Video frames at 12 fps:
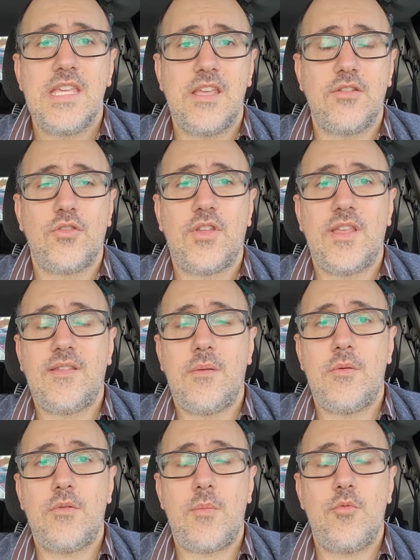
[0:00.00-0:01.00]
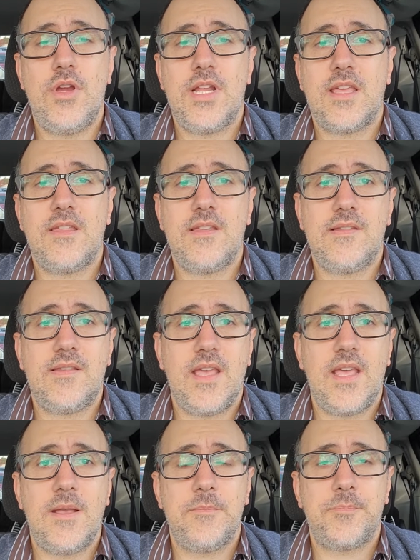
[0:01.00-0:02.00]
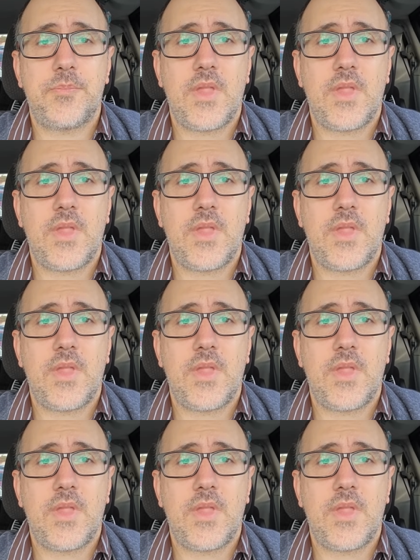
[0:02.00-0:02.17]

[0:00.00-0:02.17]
y entonces ahí se ve una mujer que dice,